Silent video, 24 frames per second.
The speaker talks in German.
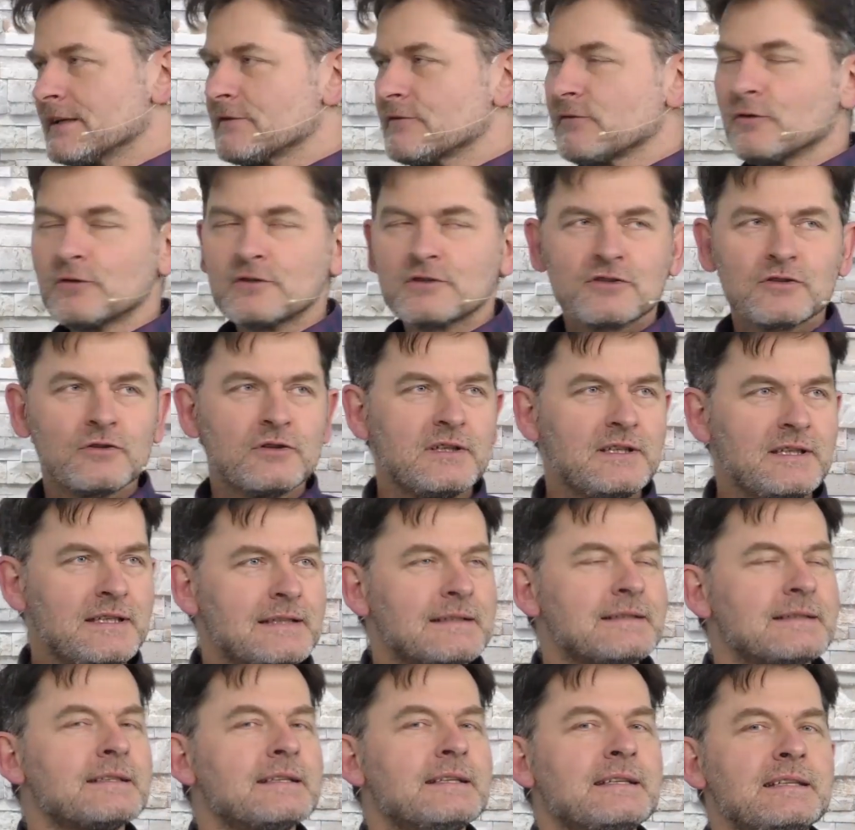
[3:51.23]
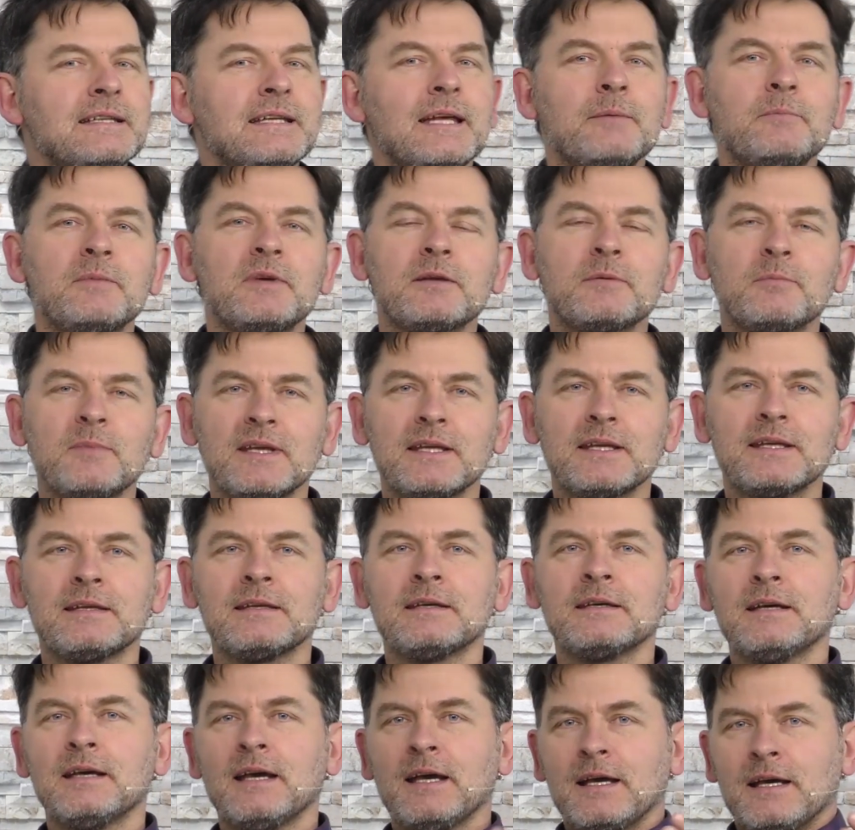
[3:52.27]
funktioniert, indem ich mich,
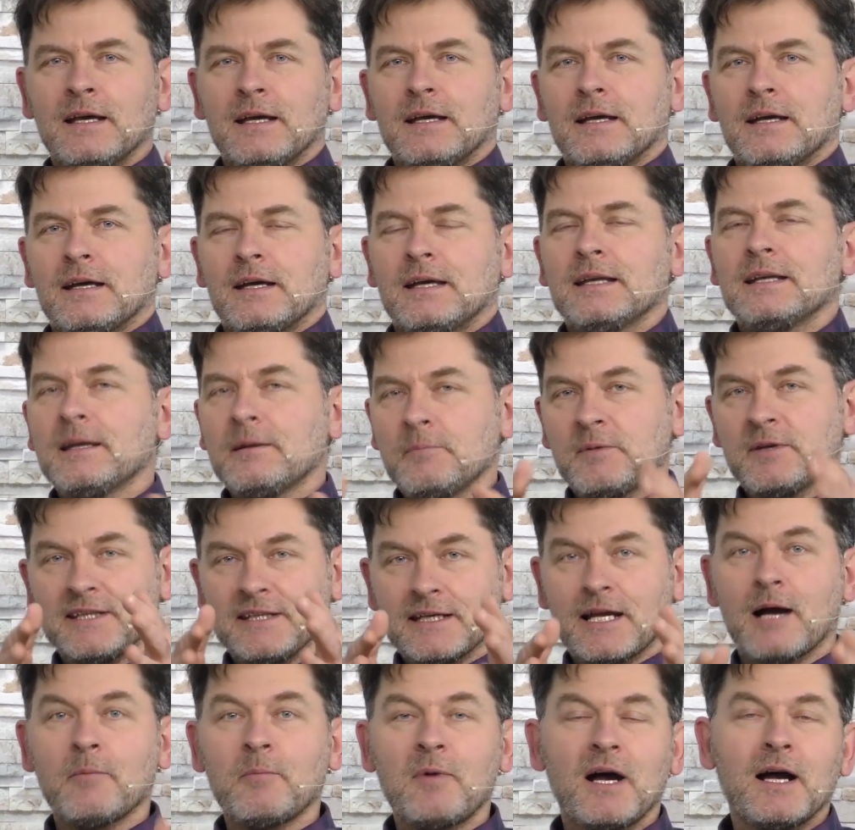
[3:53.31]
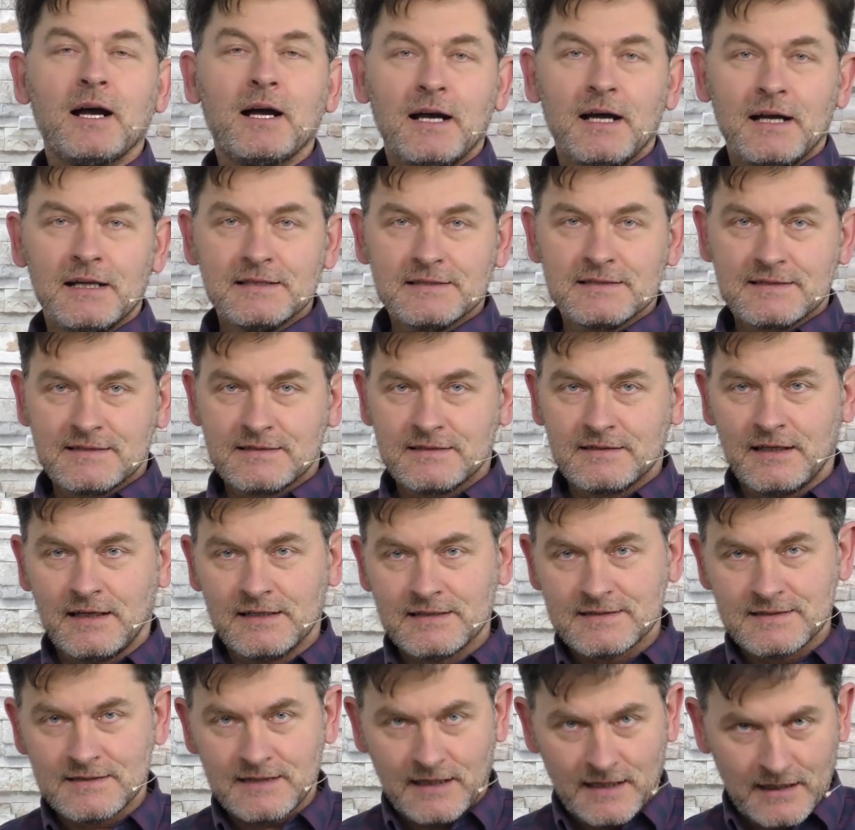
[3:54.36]
äh, indem ich die Kamera als,
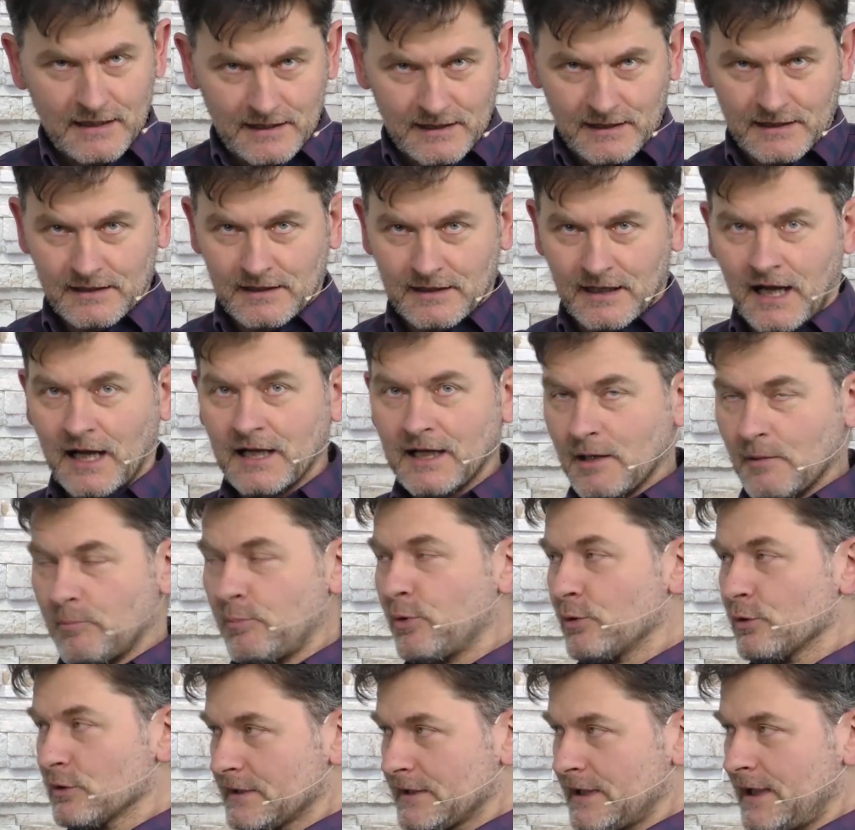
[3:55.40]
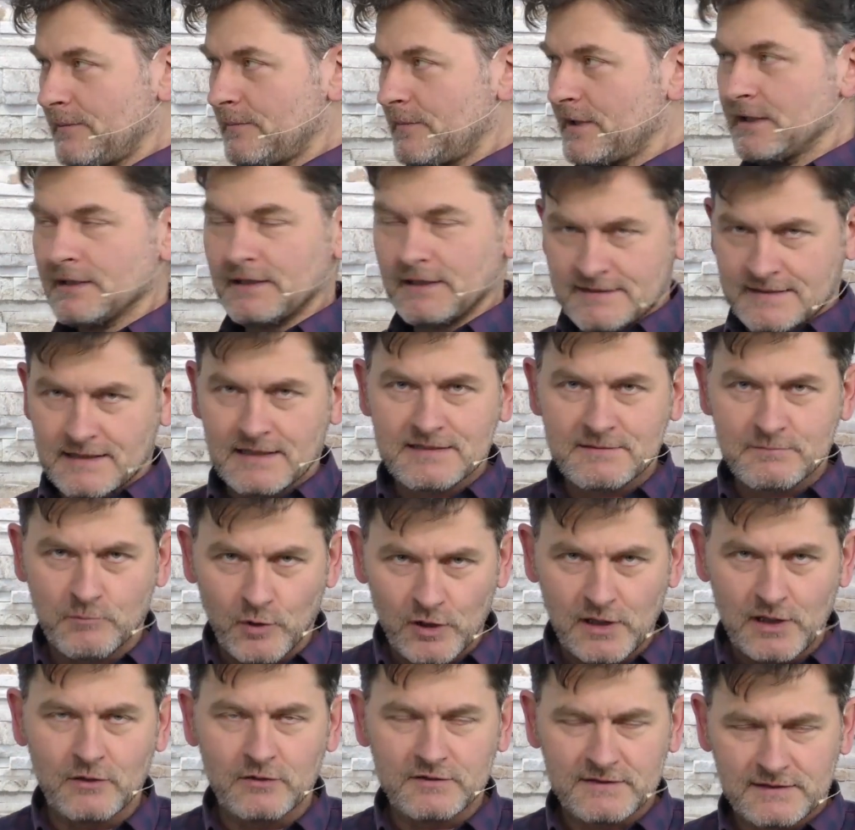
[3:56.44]
als äh, Ankerpunkt nehme, jetzt als
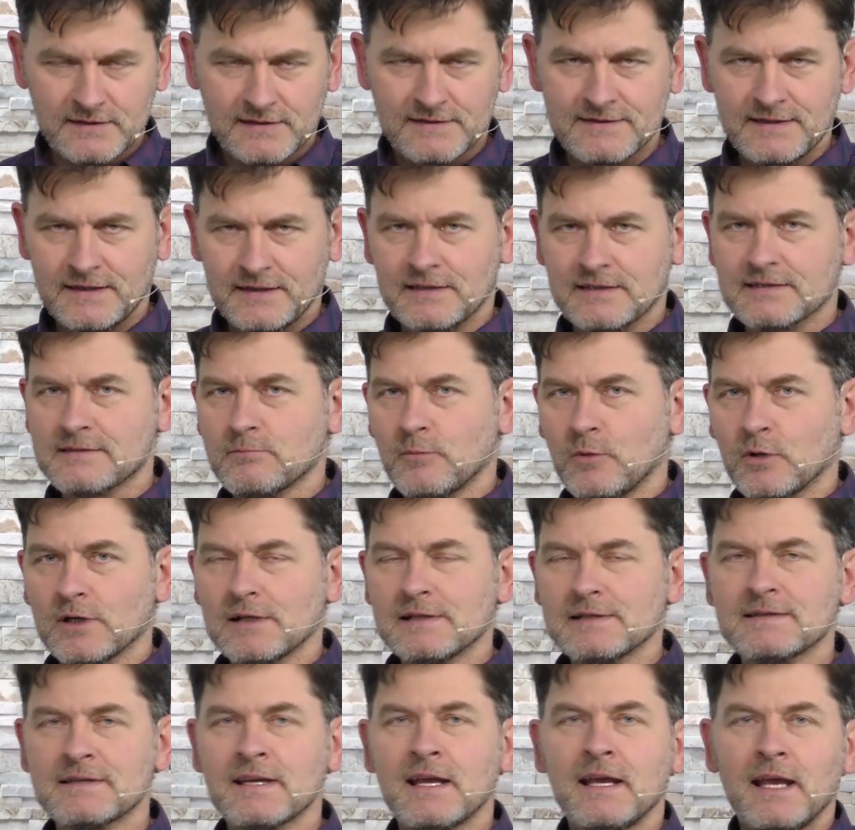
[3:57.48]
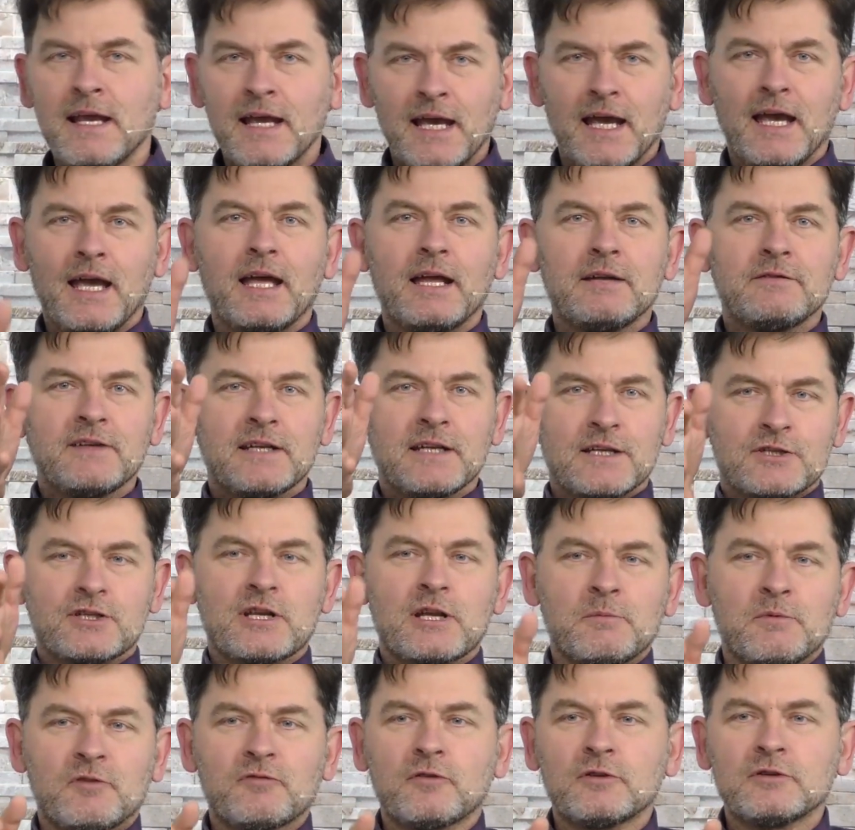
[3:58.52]
Model aus der Sicht des Models. Mhm. Entweder ich
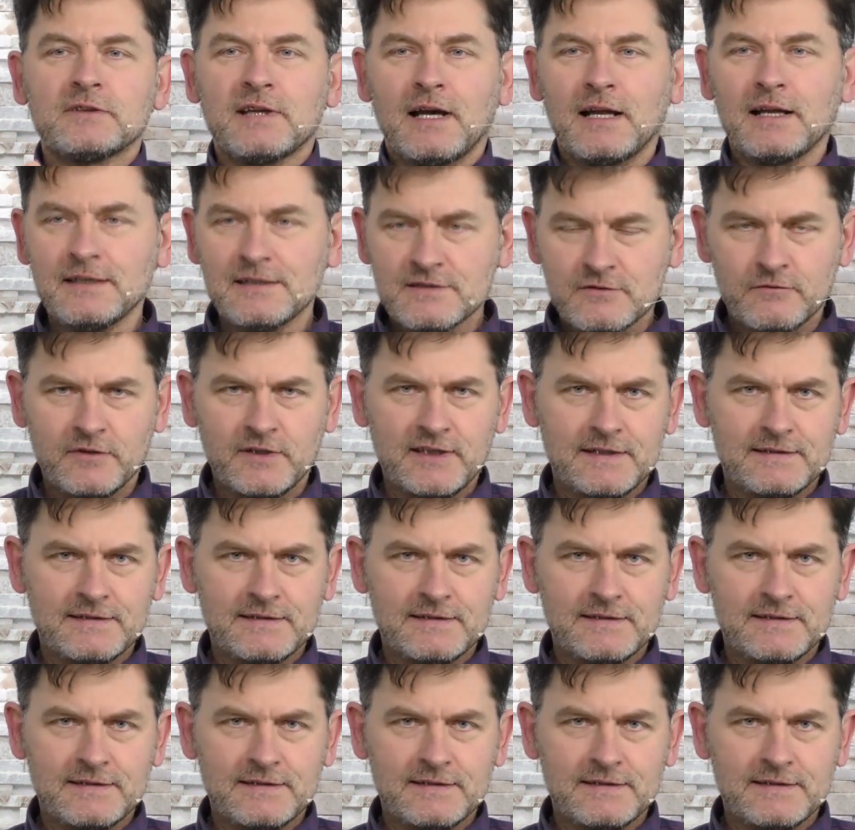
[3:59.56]
stelle mich frontal hin, so wie ich